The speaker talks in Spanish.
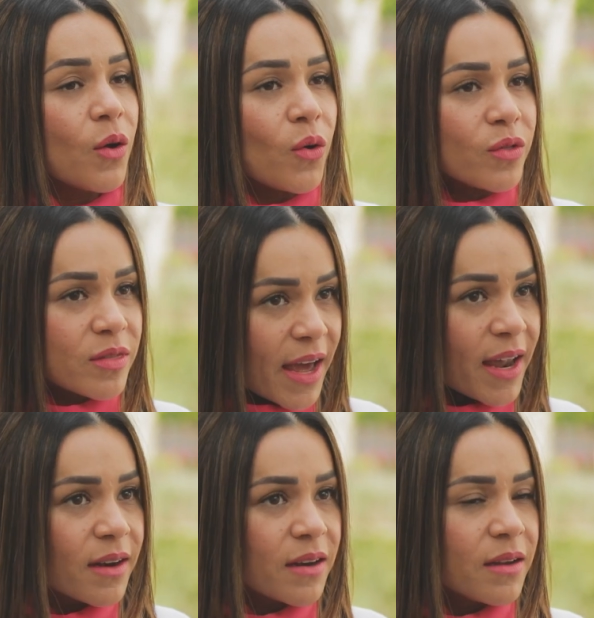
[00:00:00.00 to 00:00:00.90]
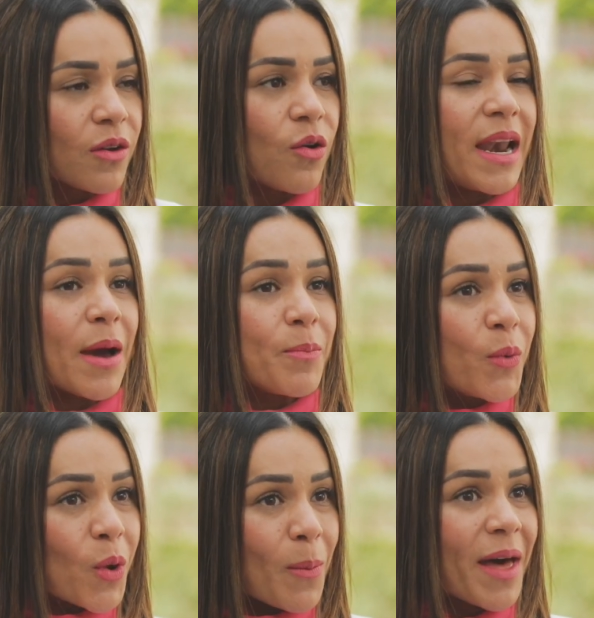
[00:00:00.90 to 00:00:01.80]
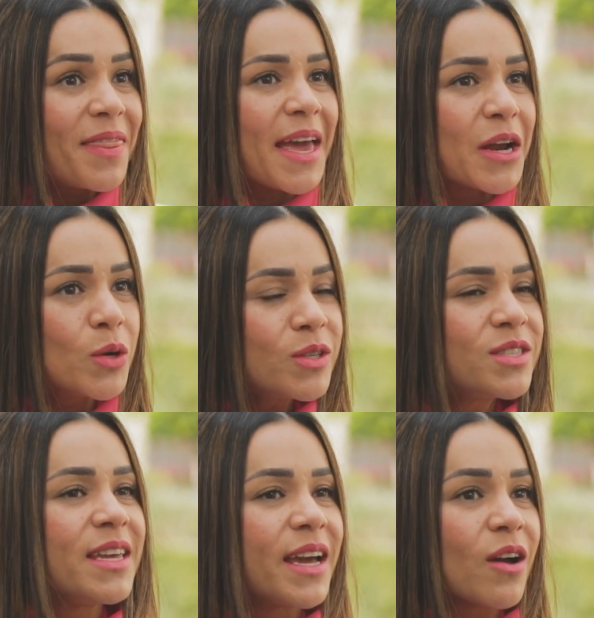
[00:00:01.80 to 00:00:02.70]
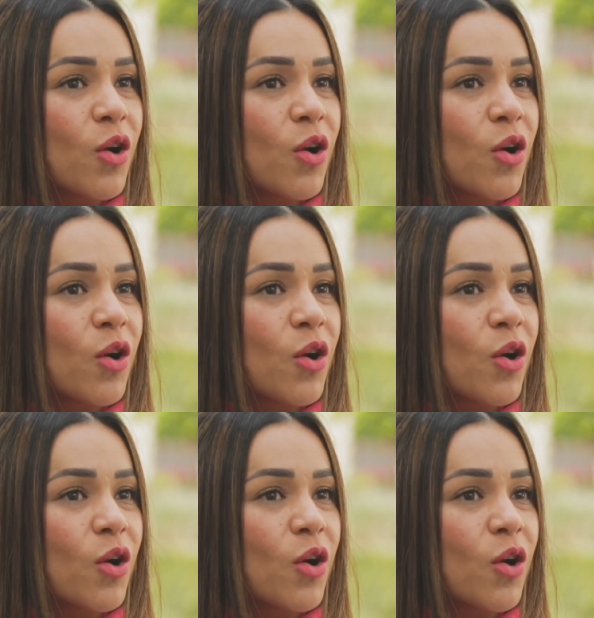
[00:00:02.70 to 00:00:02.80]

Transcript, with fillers: contar con la prueba diagnóstica.